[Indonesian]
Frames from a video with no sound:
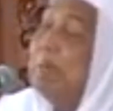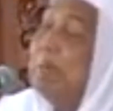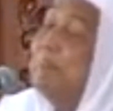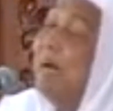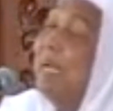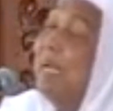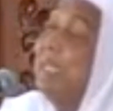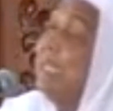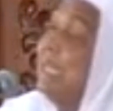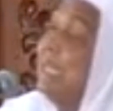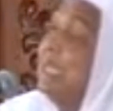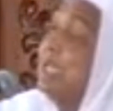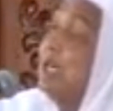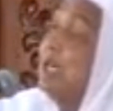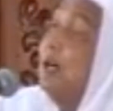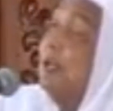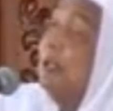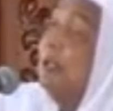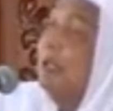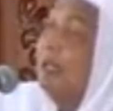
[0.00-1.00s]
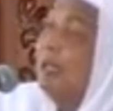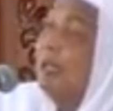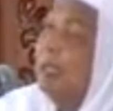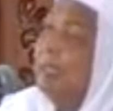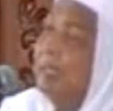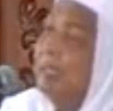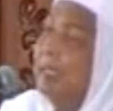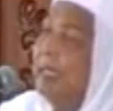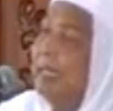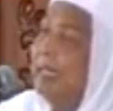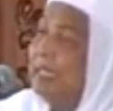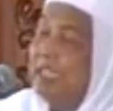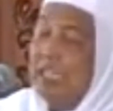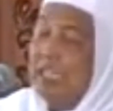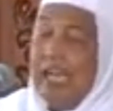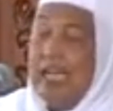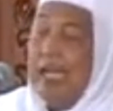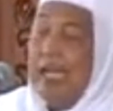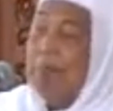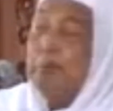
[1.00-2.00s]
Dikembalikan ke Allah.
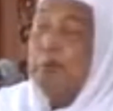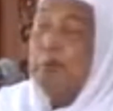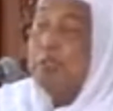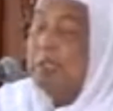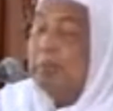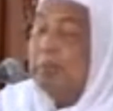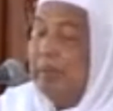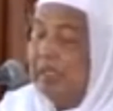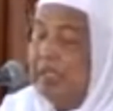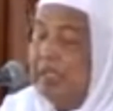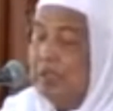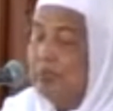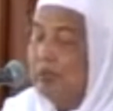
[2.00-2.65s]
Segala puji